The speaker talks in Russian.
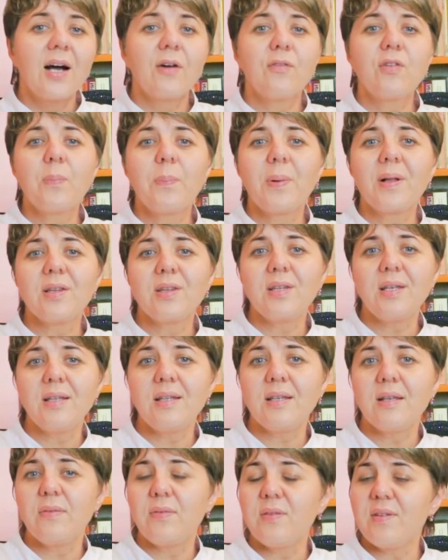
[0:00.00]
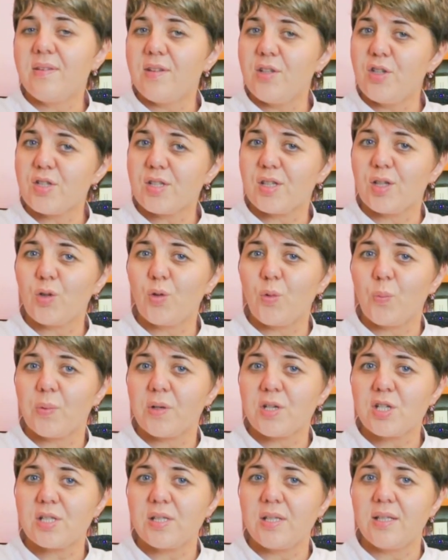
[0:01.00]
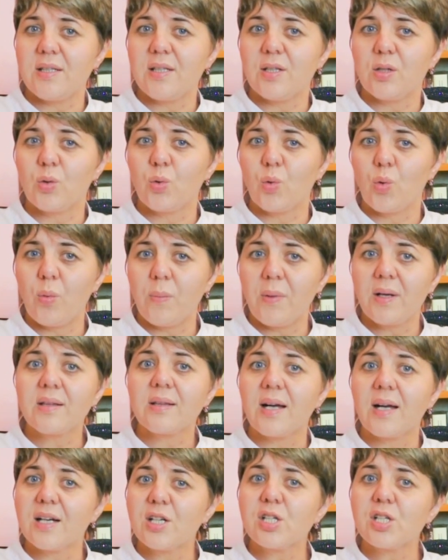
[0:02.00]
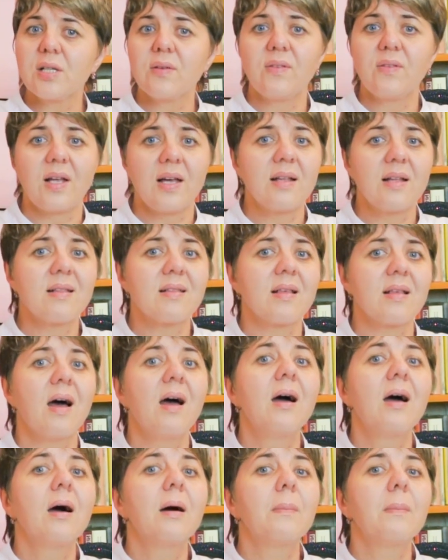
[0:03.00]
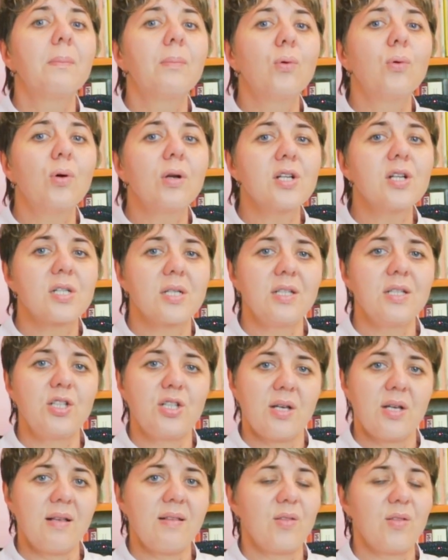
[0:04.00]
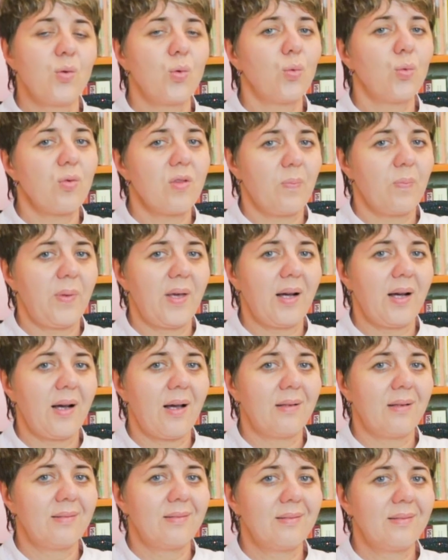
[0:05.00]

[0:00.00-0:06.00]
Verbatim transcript: Выполнение физических упражнений дома также является большей частью успеха.